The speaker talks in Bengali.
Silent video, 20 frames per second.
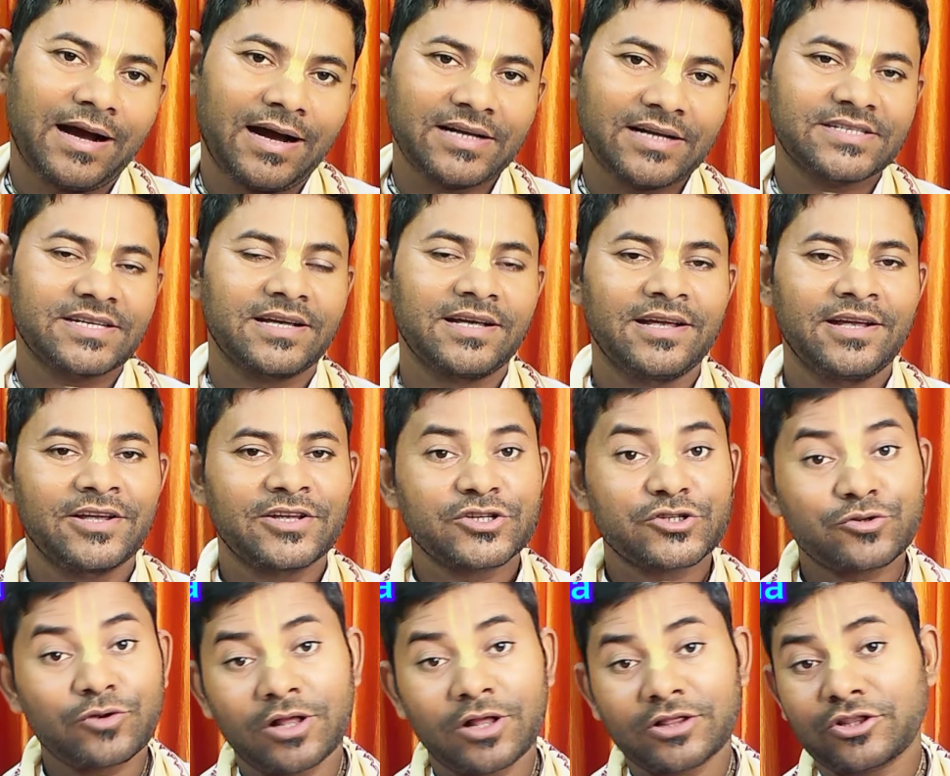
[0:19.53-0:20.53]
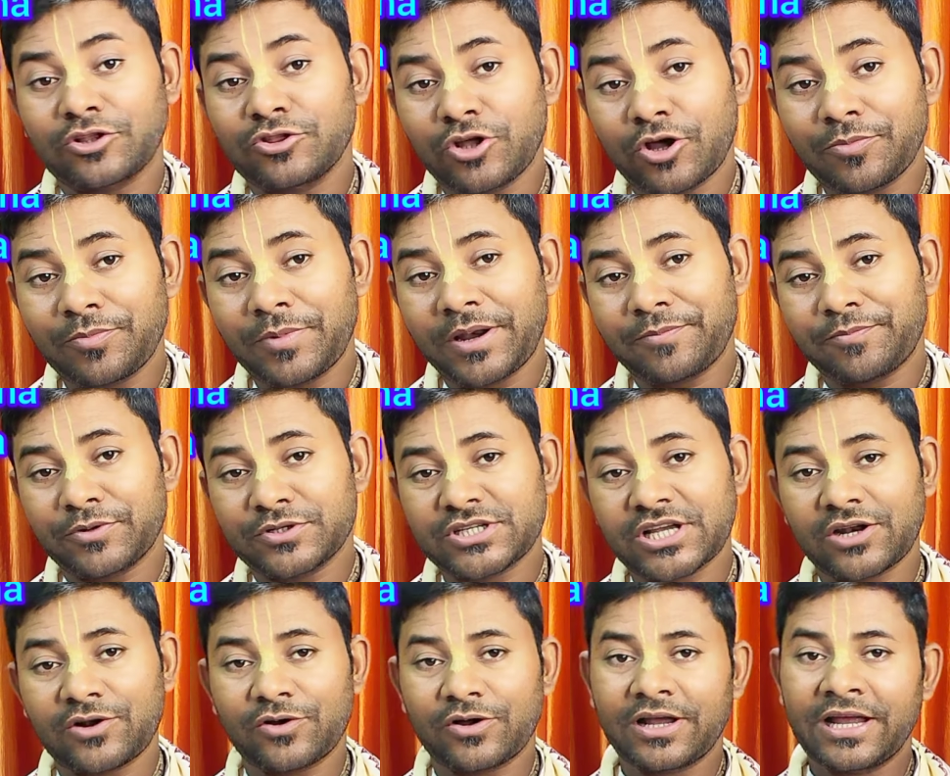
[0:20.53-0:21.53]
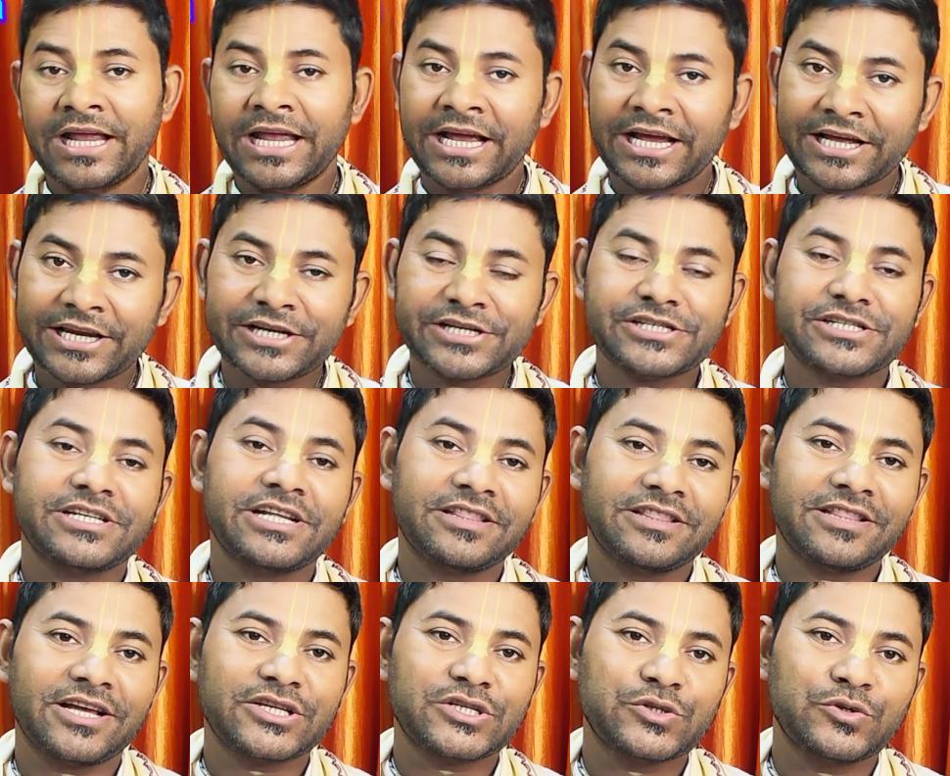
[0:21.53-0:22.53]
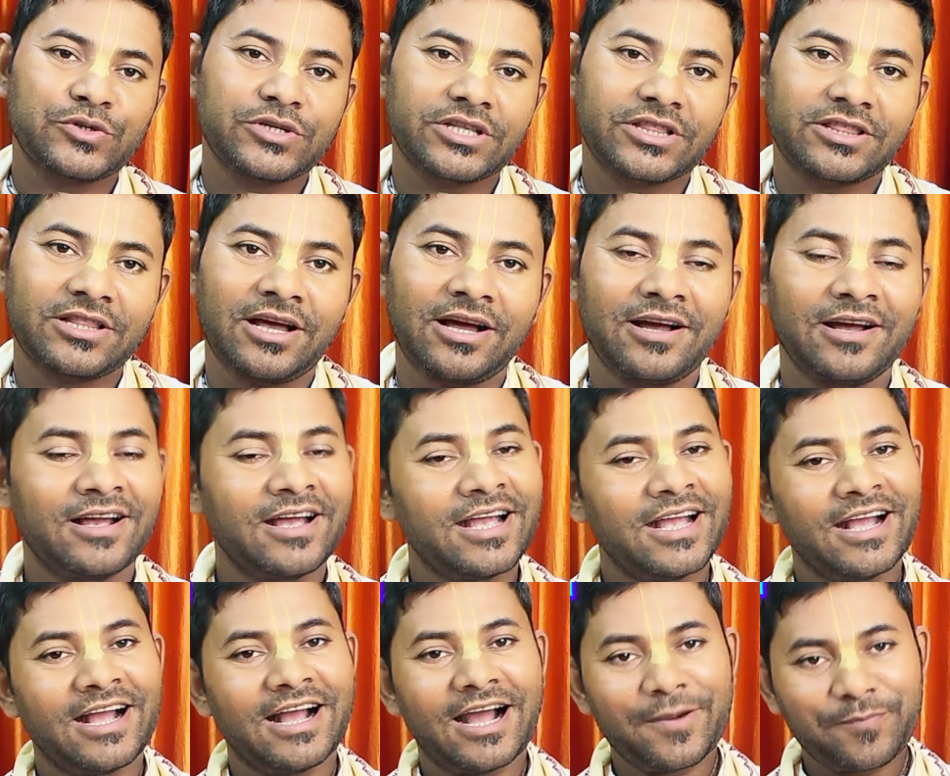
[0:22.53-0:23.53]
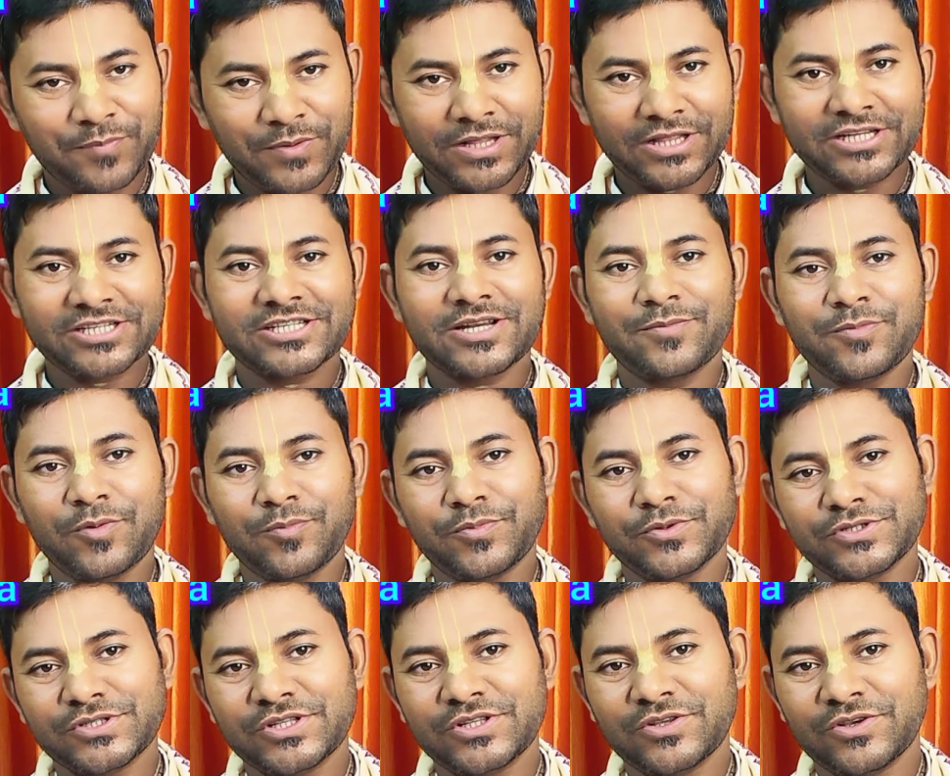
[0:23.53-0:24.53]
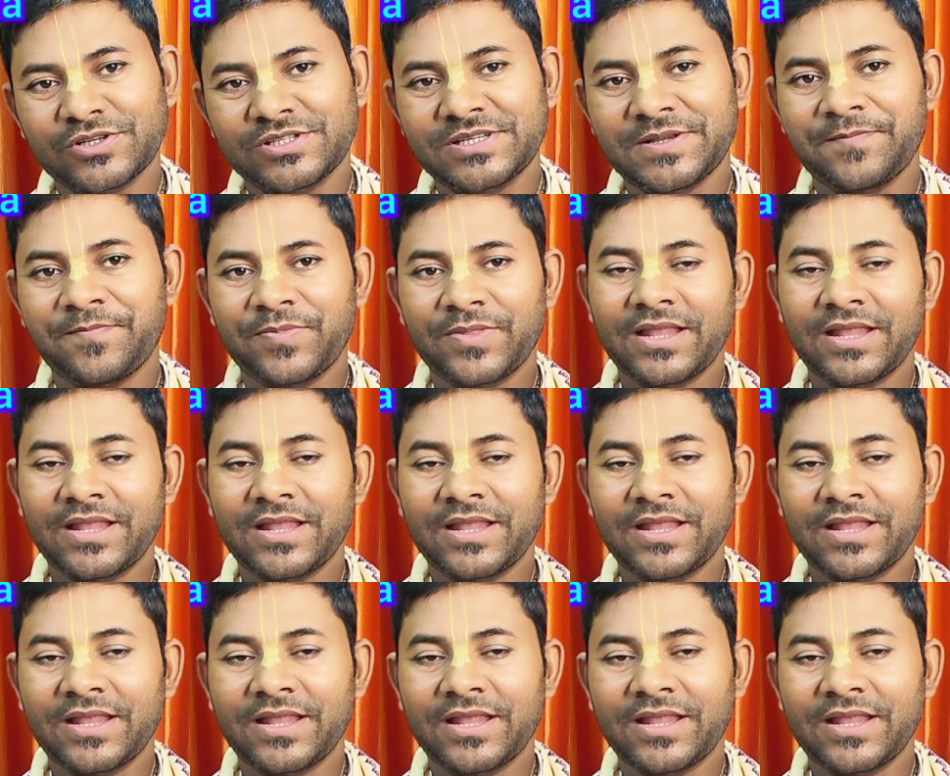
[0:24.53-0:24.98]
আজ সনাতন ধর্মের প্রচারক কৃষ্ণের দাস সুজিত নাহা আপনাদের সামনে উপস্থিত হয়েছে